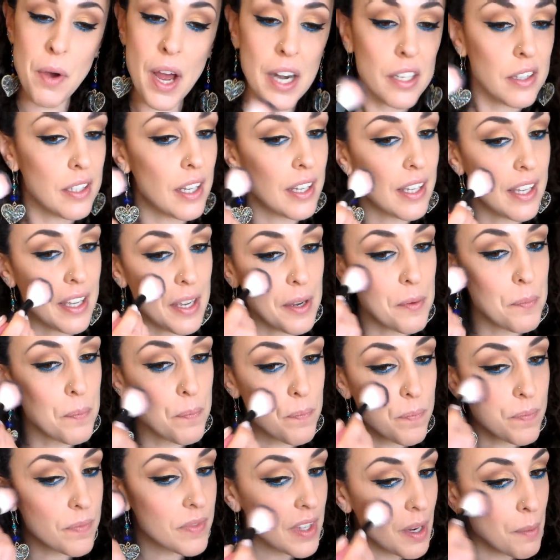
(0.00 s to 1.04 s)
Guarda
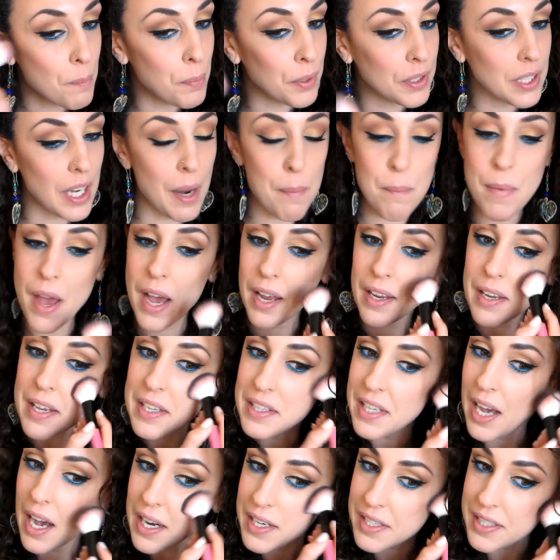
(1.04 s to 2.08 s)
che potrebbe
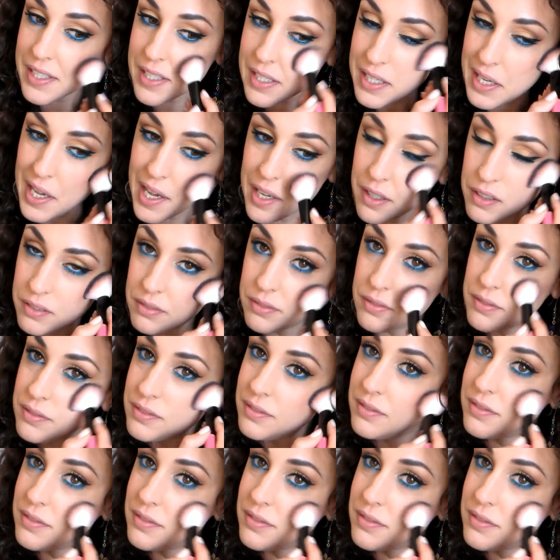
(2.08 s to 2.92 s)
anche darsi, eh.